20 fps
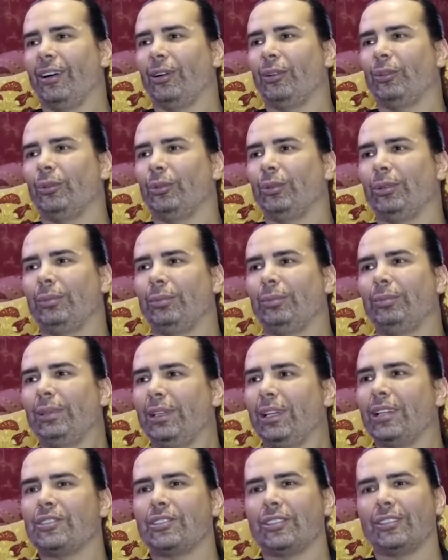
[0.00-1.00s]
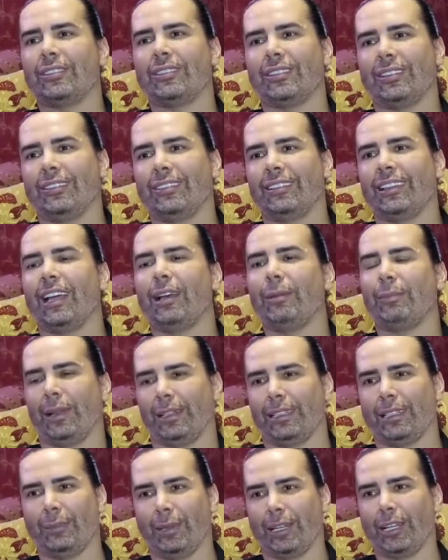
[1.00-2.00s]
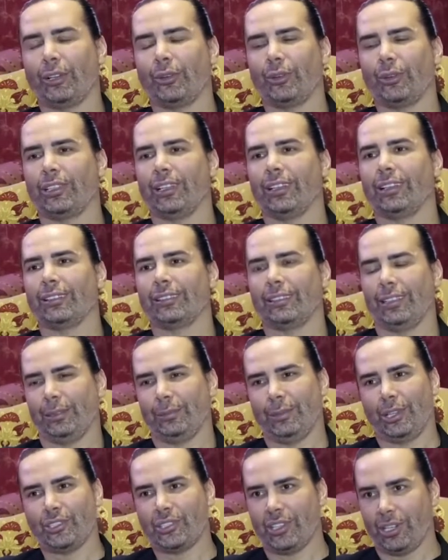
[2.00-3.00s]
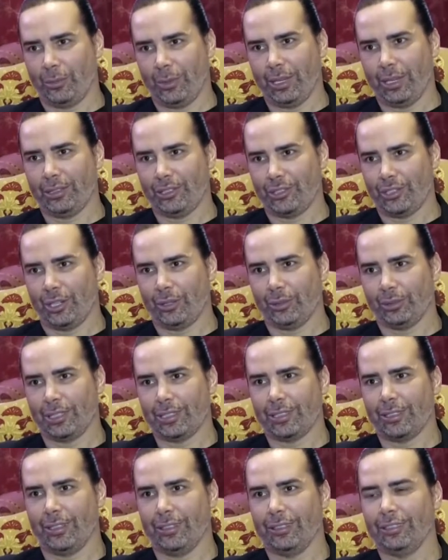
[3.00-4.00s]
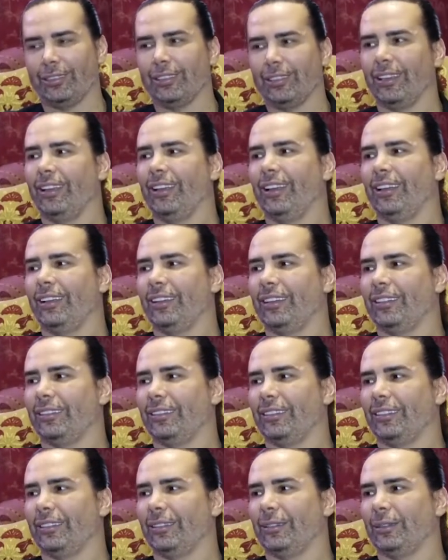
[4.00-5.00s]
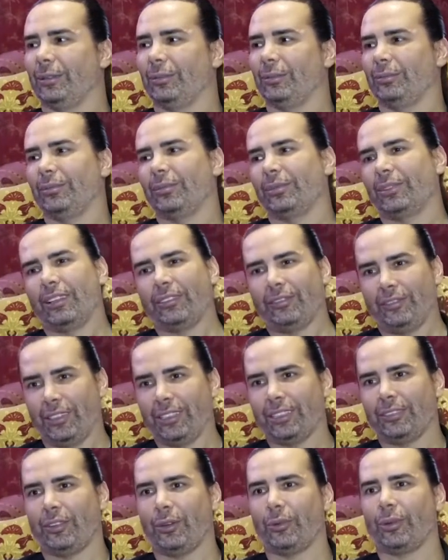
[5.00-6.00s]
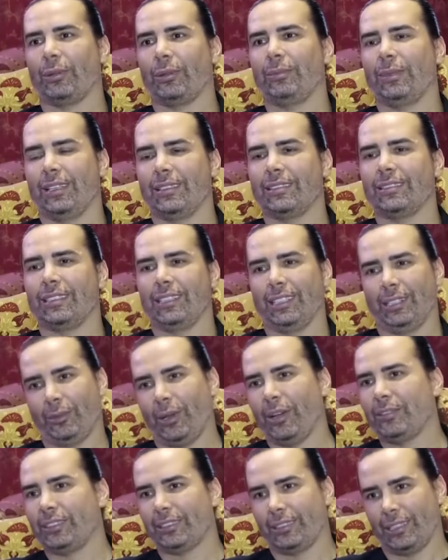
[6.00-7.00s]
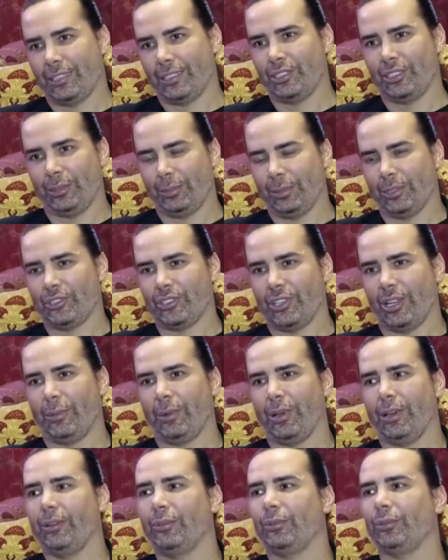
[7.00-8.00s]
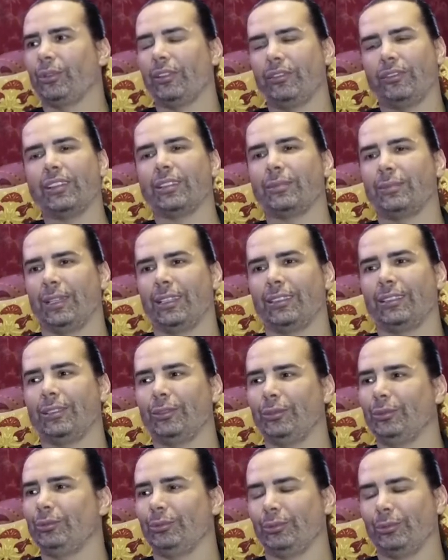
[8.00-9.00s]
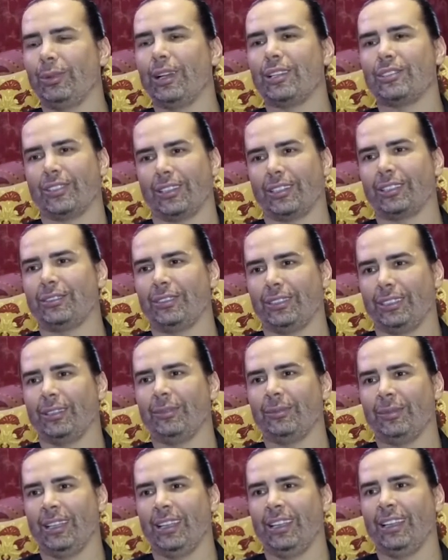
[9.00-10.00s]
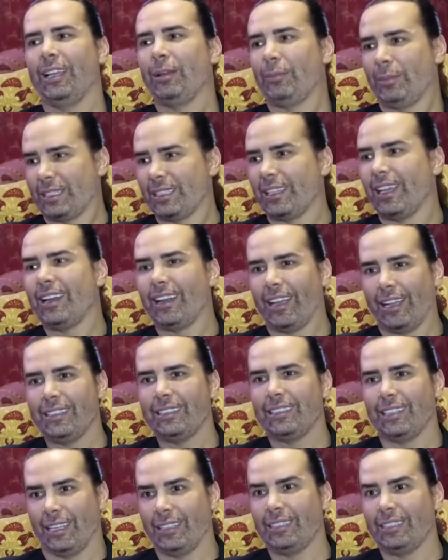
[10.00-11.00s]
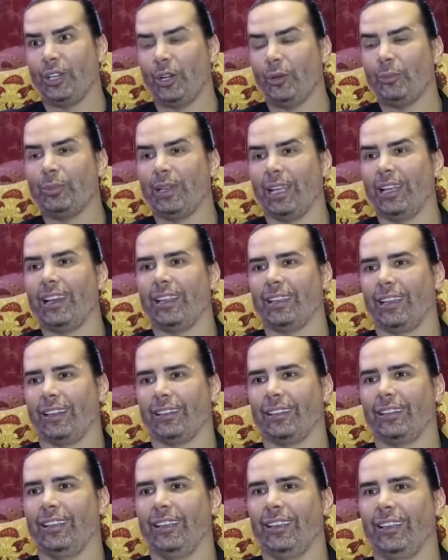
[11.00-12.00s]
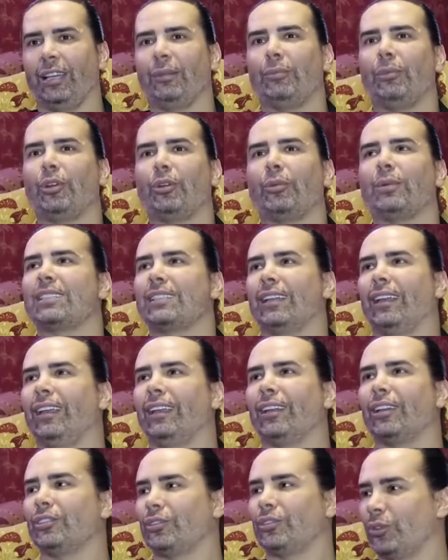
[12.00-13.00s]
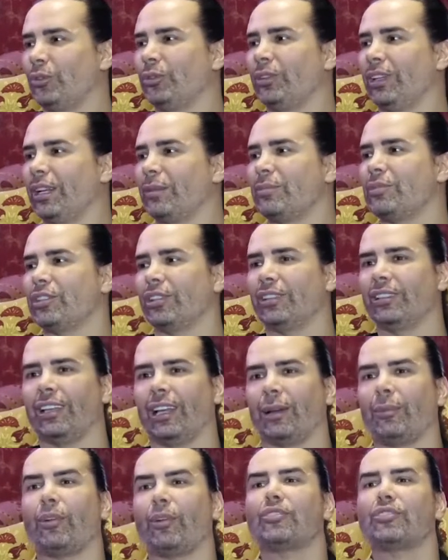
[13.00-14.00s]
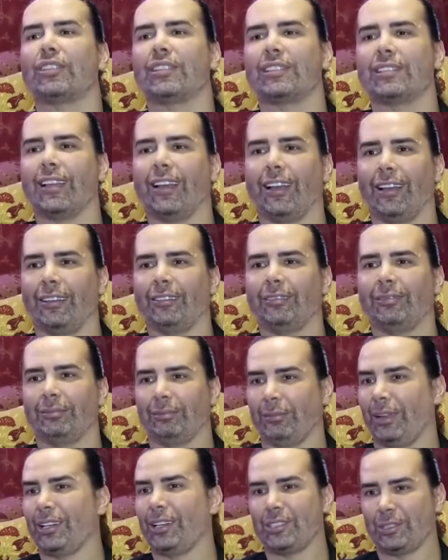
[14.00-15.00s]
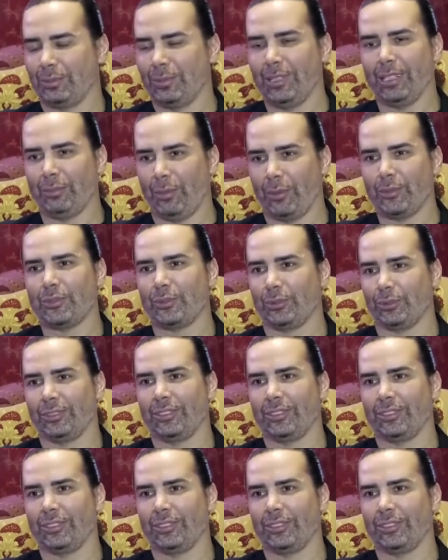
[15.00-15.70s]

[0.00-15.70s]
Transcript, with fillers: وبلشت لا بعد البكالوريا طلعت من عشر اوائل تجاره واقتصاد آه، كفيت فورا مهنتي يعني وقفت تسجيلي بالجامعه وكفيت مهنتي وباشرت فيها بس انا عندي عندي حب لإلي يعني بقول له مثلا احيانا تركوني انا بشغلي 24 ساعه معلش بضل مبسوط